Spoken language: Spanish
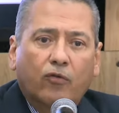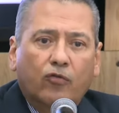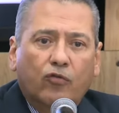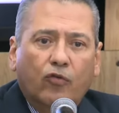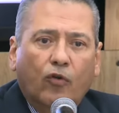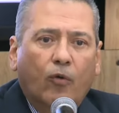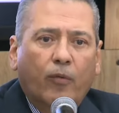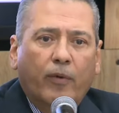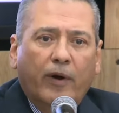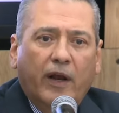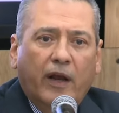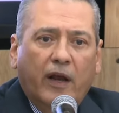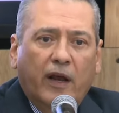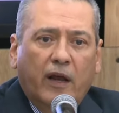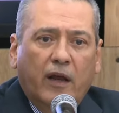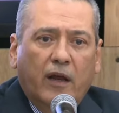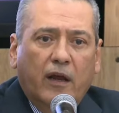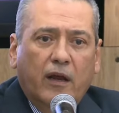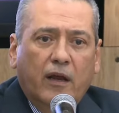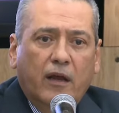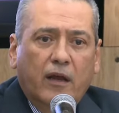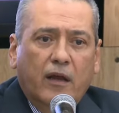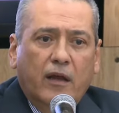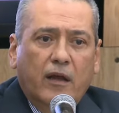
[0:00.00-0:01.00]

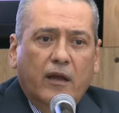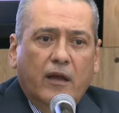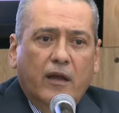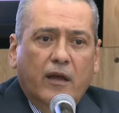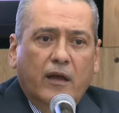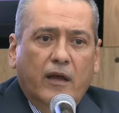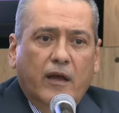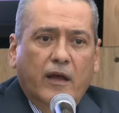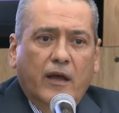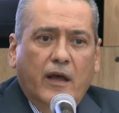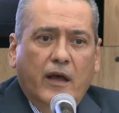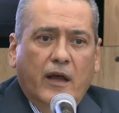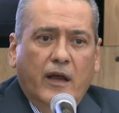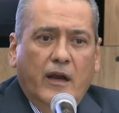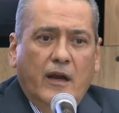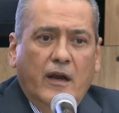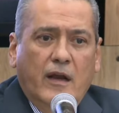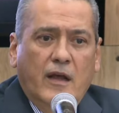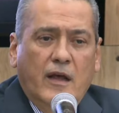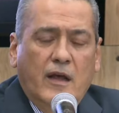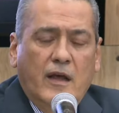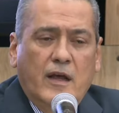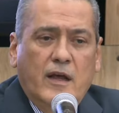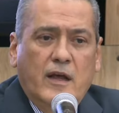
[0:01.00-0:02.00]
sobre
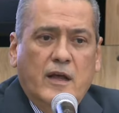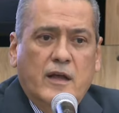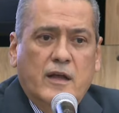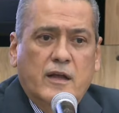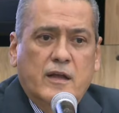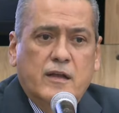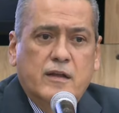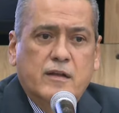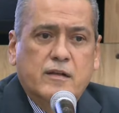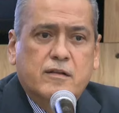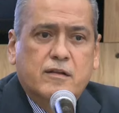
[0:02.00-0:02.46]
el